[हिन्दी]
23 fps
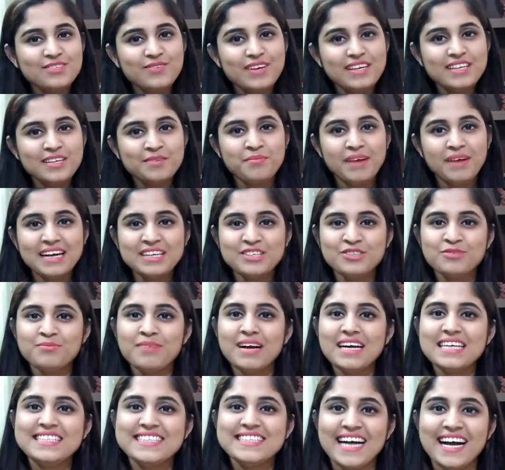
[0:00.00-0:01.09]
guys welcome back to
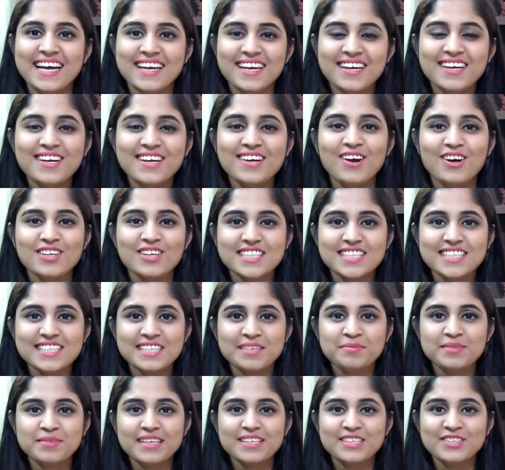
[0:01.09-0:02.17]
my channel glossy
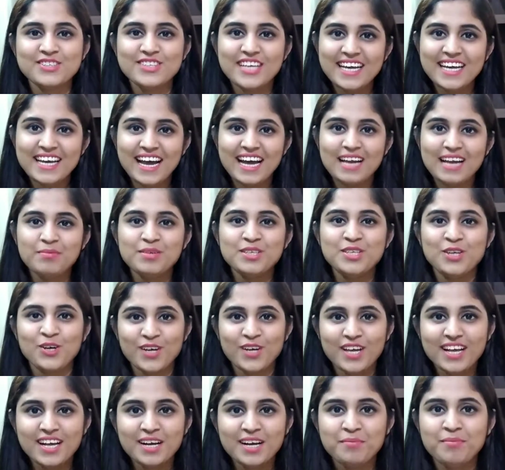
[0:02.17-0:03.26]
tips and today i'll be
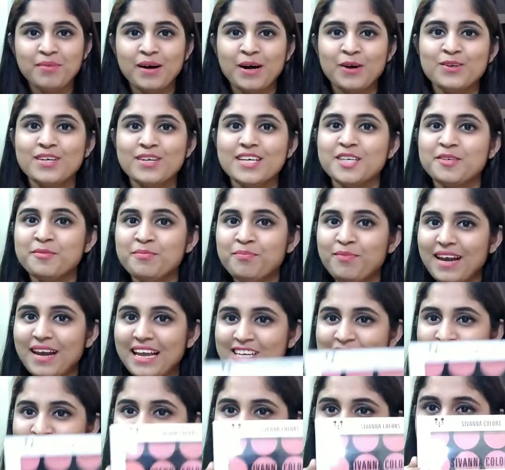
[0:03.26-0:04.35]
talking about a
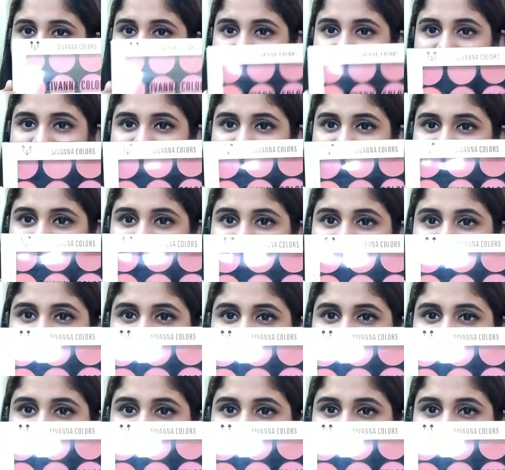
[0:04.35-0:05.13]
blush palette